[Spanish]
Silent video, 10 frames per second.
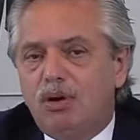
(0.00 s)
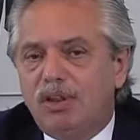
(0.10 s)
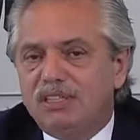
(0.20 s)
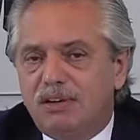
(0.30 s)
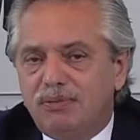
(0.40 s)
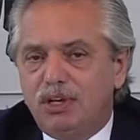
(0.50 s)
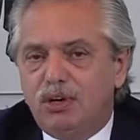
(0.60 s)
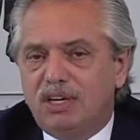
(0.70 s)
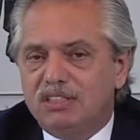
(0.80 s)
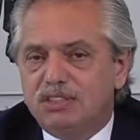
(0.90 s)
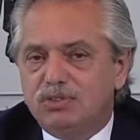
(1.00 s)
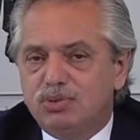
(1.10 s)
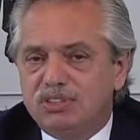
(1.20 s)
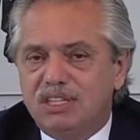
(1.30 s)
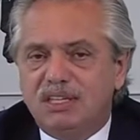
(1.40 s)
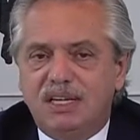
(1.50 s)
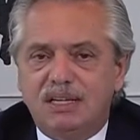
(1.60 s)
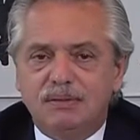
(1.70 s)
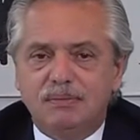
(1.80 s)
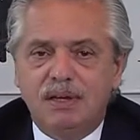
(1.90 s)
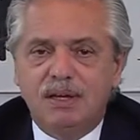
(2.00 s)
los desafíos que se suscitan